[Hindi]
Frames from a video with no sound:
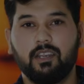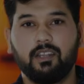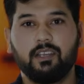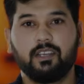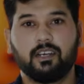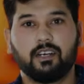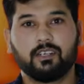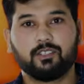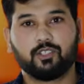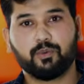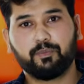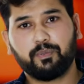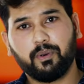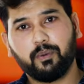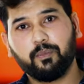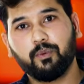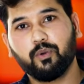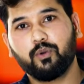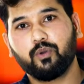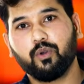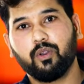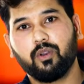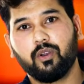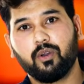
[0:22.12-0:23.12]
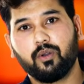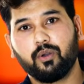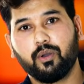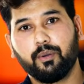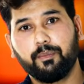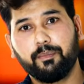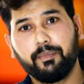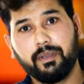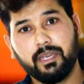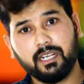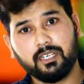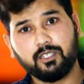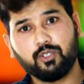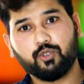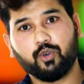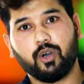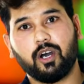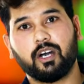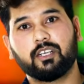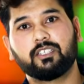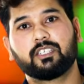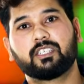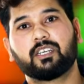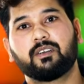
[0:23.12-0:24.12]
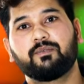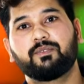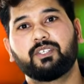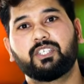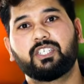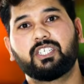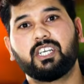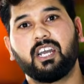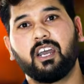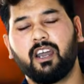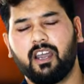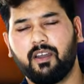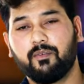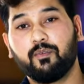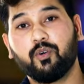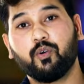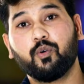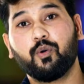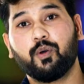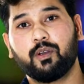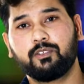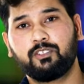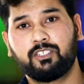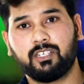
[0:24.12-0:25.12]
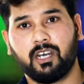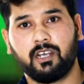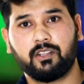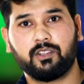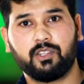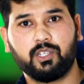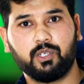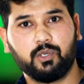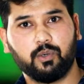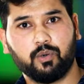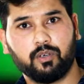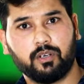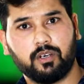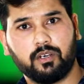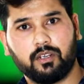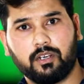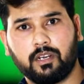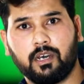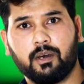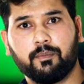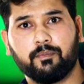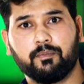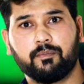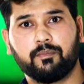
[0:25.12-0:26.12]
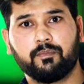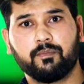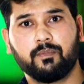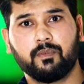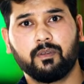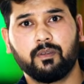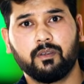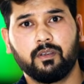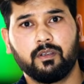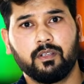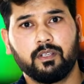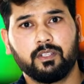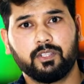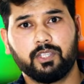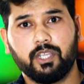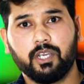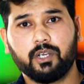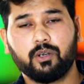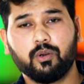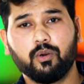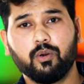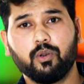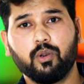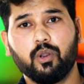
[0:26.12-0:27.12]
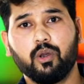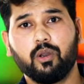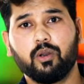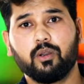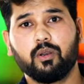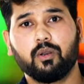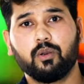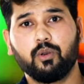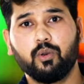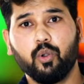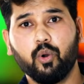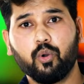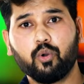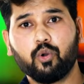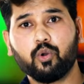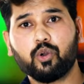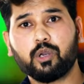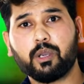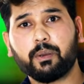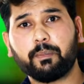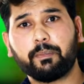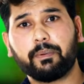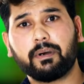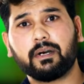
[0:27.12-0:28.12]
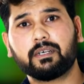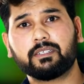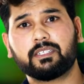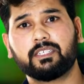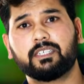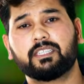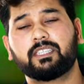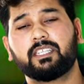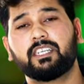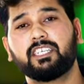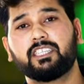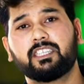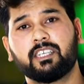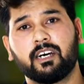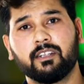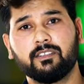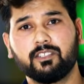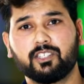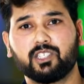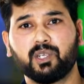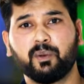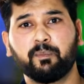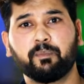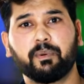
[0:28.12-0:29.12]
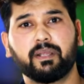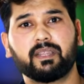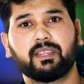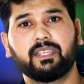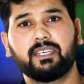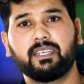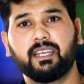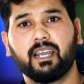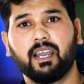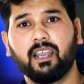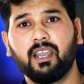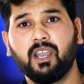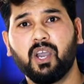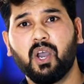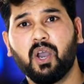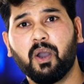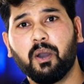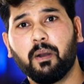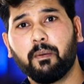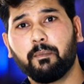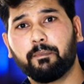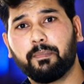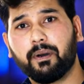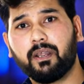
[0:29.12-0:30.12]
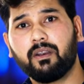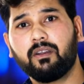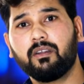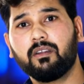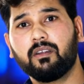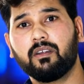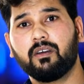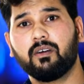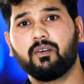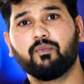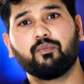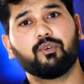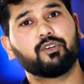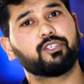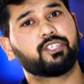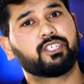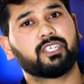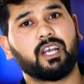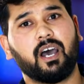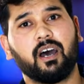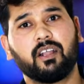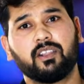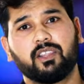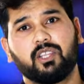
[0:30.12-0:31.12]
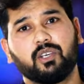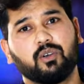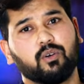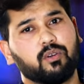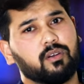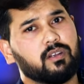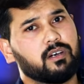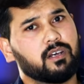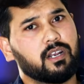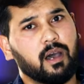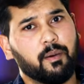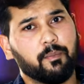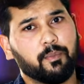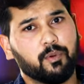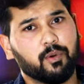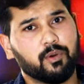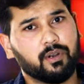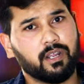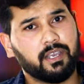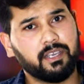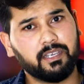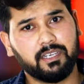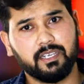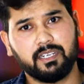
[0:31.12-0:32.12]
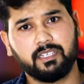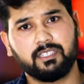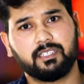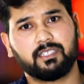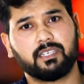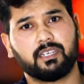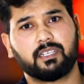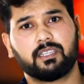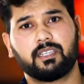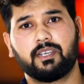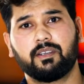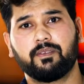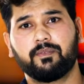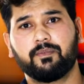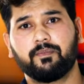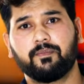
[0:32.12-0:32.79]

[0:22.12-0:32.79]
लिया सो प्रभु को लोगों मेरा जो आज का विषय है वो है शांति और आराम देखो लोगों के पास इतनी धन संपत्ति है पर वो शांति और आराम को नहीं खरीद सकते